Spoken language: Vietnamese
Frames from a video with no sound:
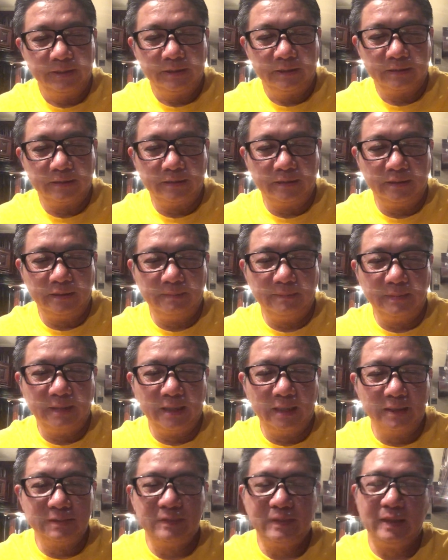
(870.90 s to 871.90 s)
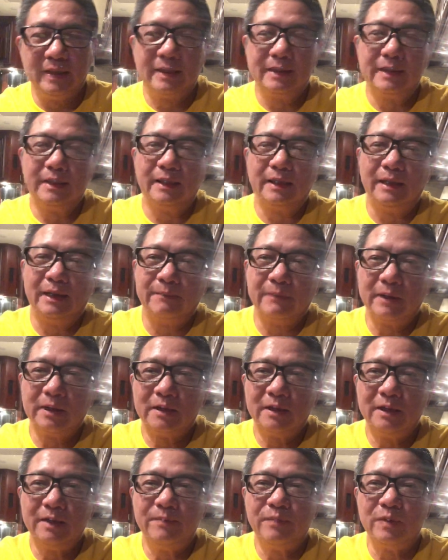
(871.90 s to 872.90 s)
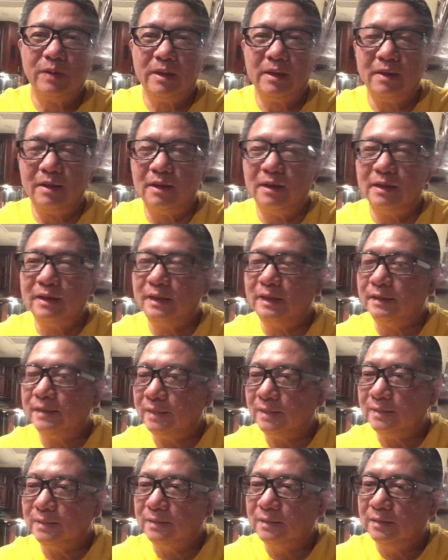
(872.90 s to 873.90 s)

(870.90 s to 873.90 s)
đó là ba chuyện chuyện làm cái clip nhỏ nhỏ giải thích